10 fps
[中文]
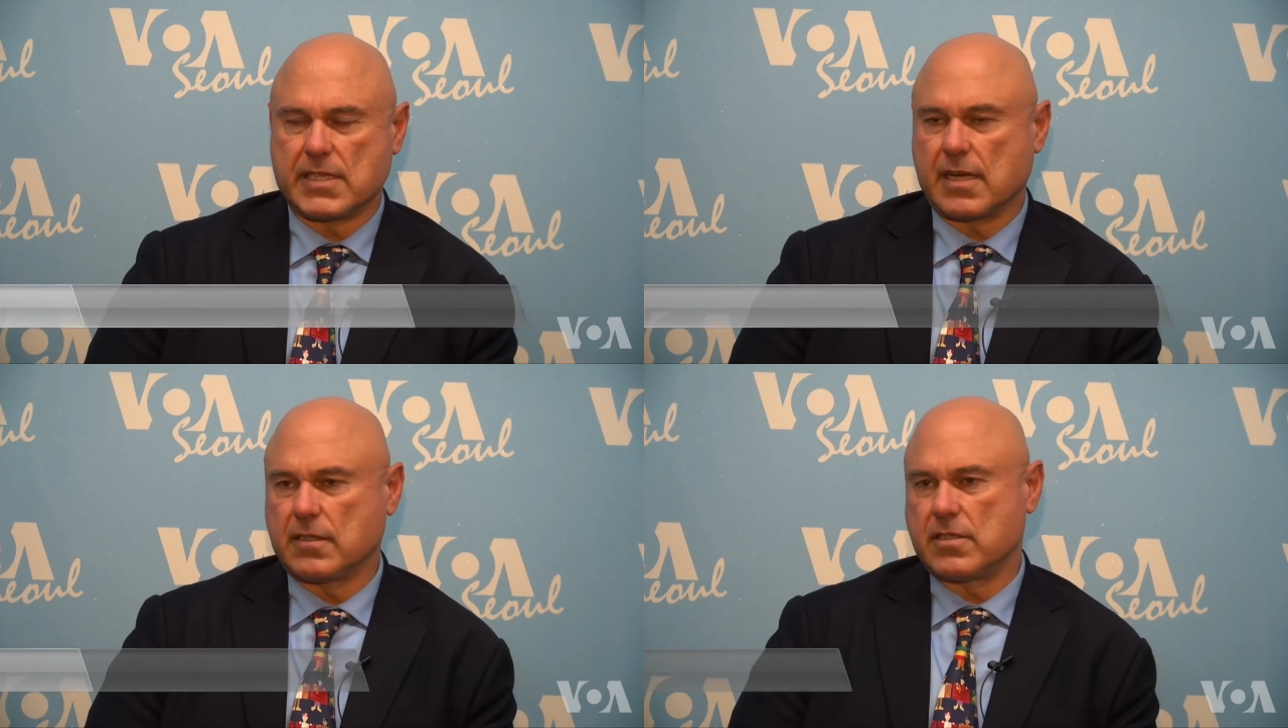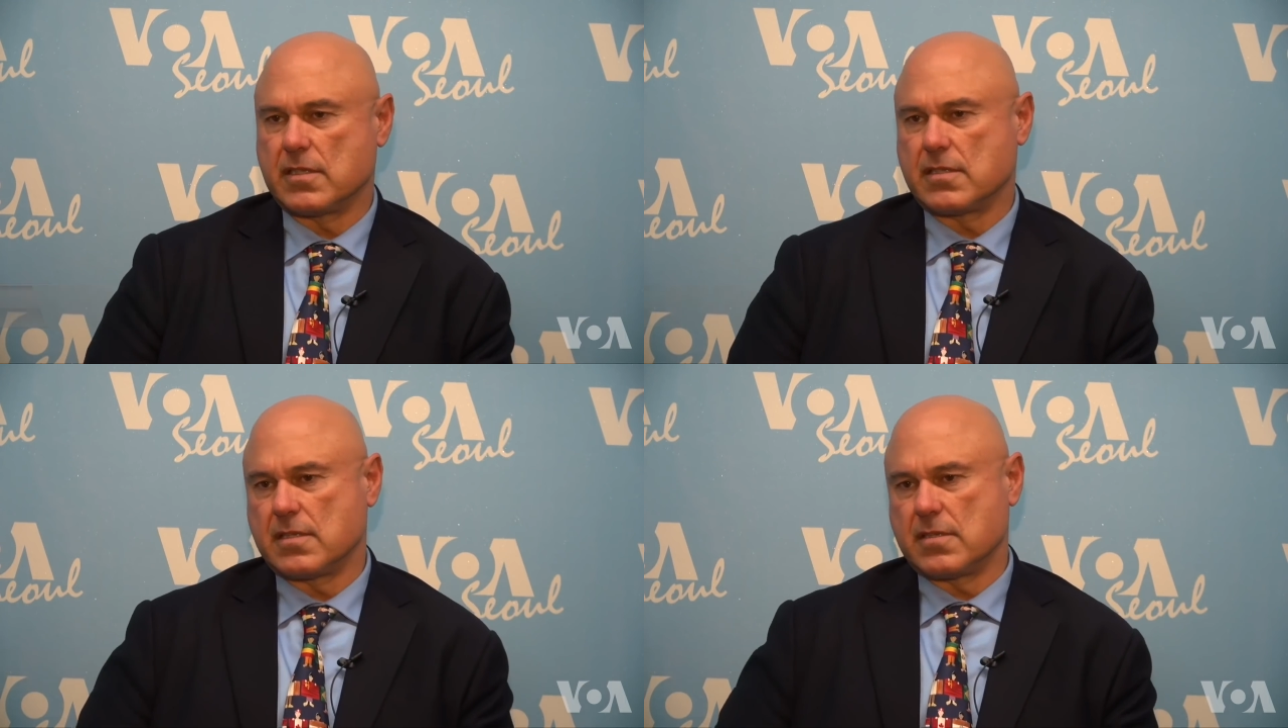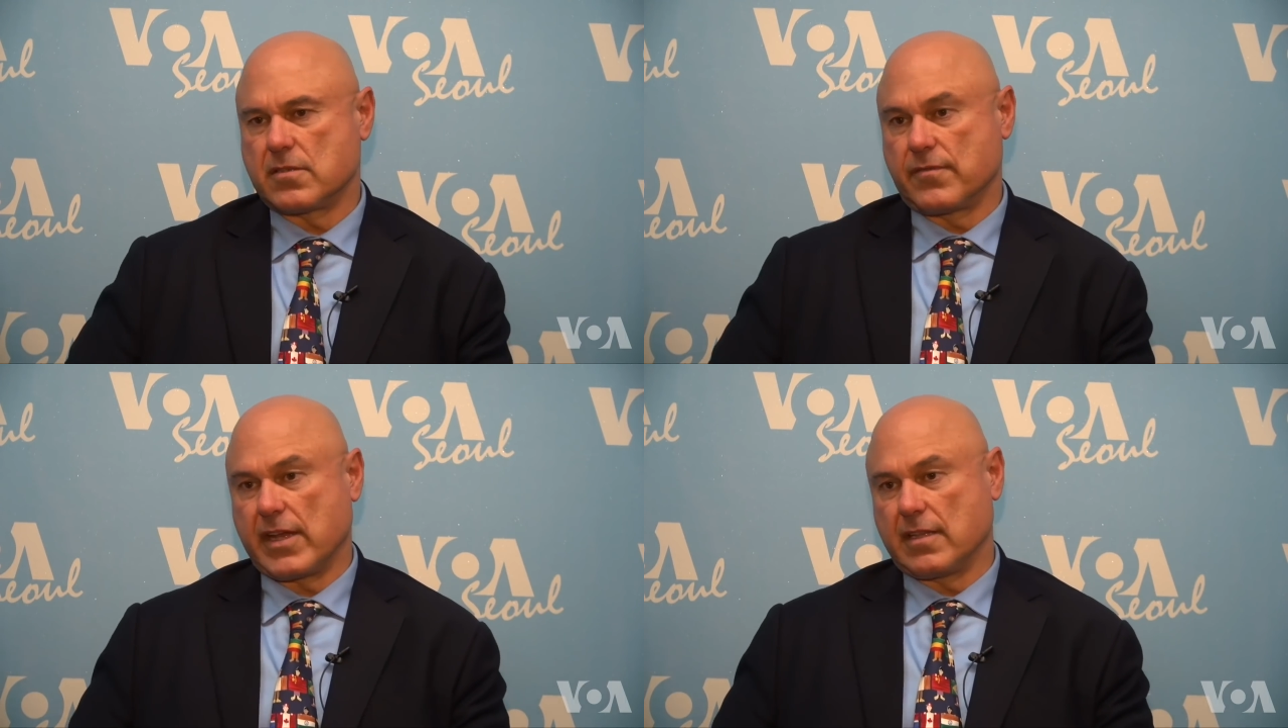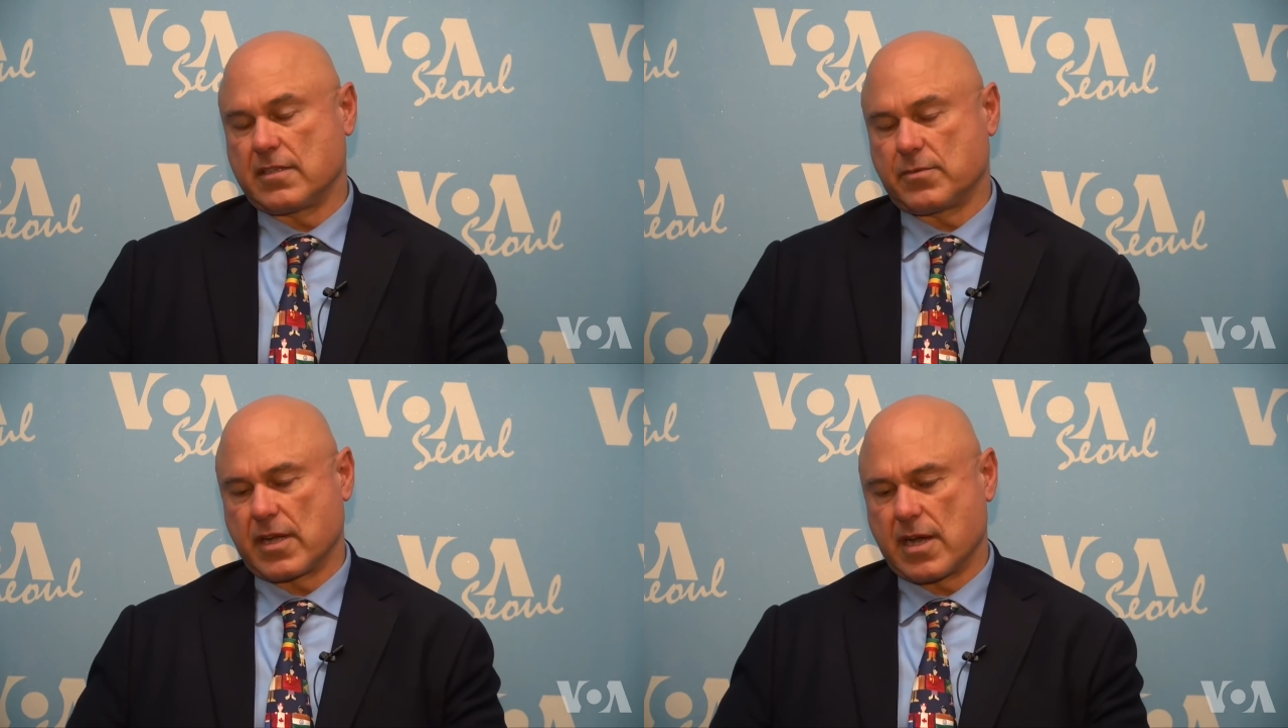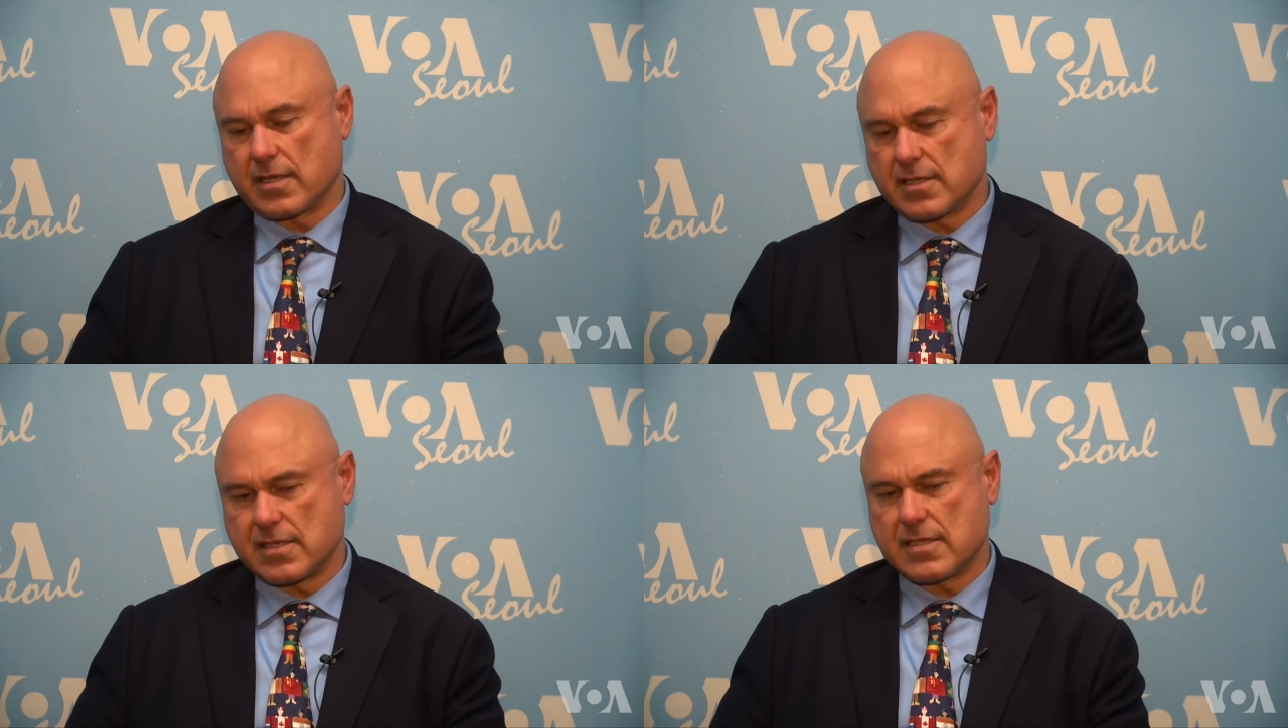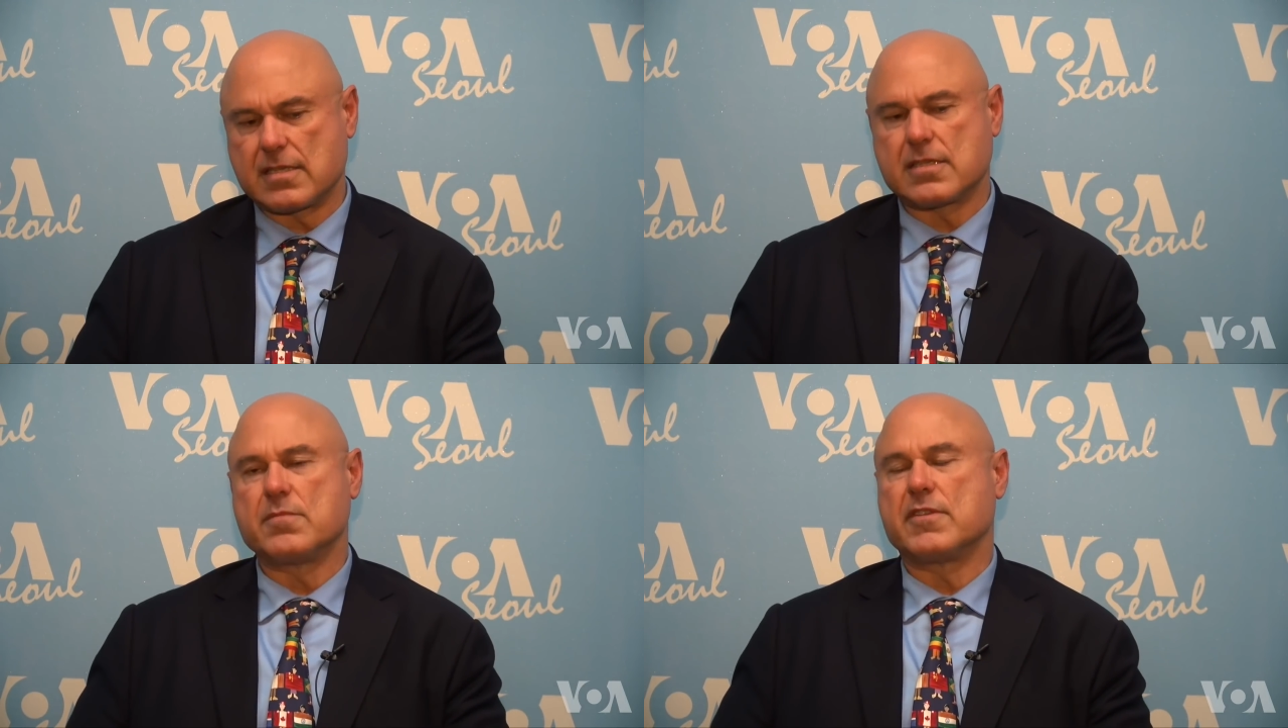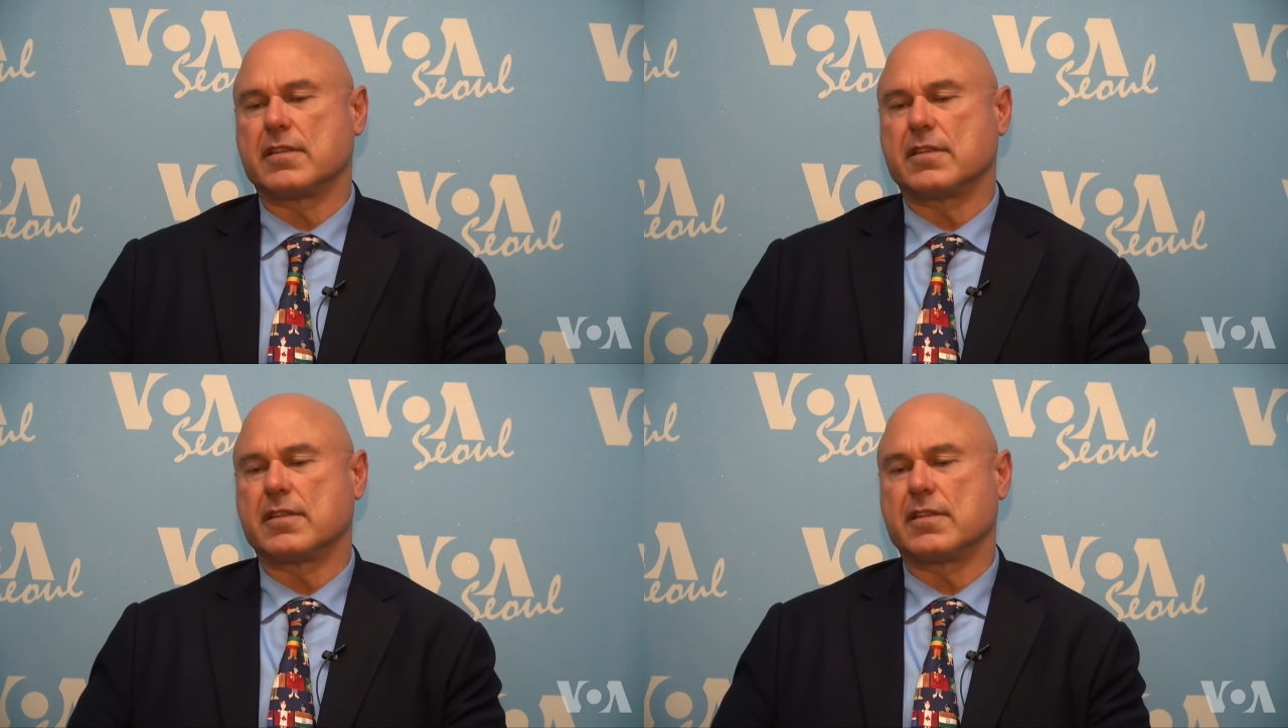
美韩进行适当的军事演习，